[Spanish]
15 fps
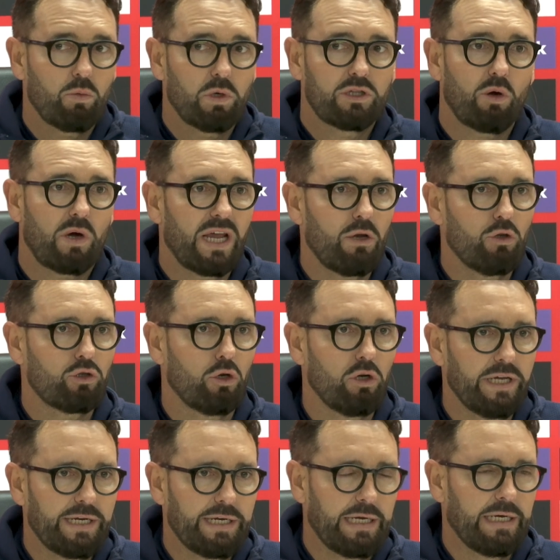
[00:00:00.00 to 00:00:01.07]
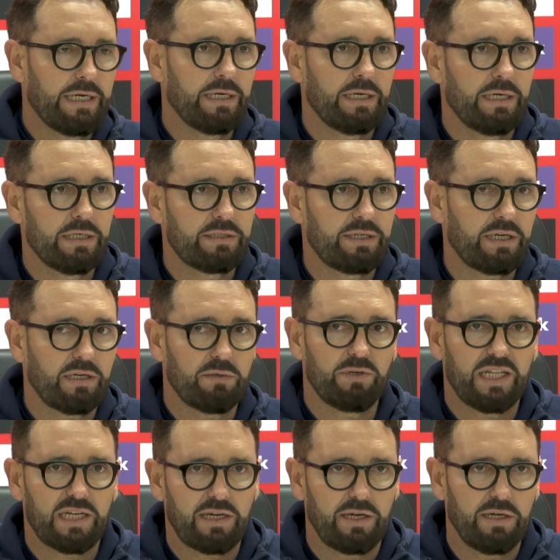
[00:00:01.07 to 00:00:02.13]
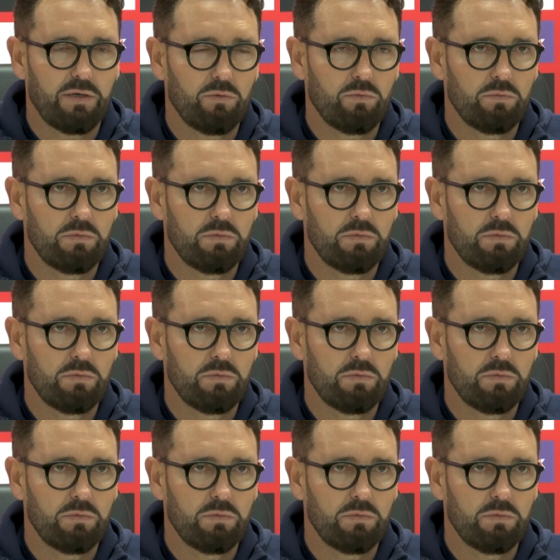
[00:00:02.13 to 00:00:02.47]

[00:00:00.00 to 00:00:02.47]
en cuanto a Carlos Soler, eh, sí que es verdad que en,